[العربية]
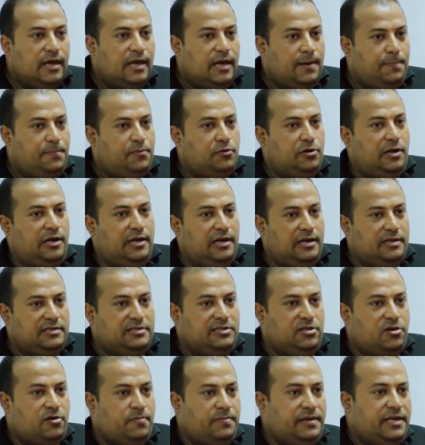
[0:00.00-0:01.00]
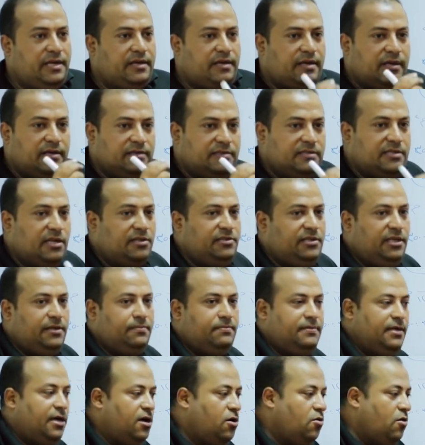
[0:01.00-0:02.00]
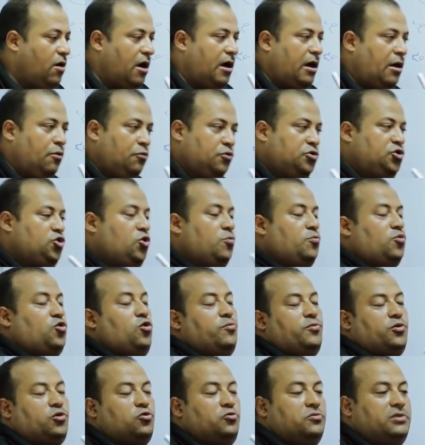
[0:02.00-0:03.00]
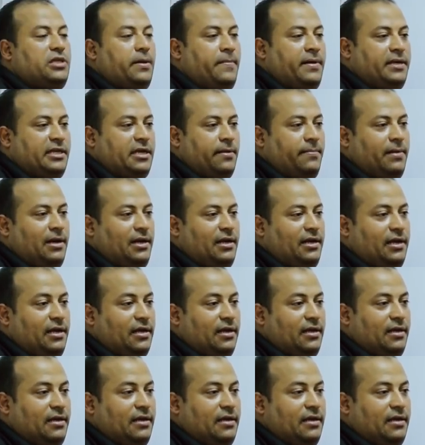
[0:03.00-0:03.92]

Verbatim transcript: والبورسلين السيراميك السطح بتاعه او سمكه بيكون 8 مللي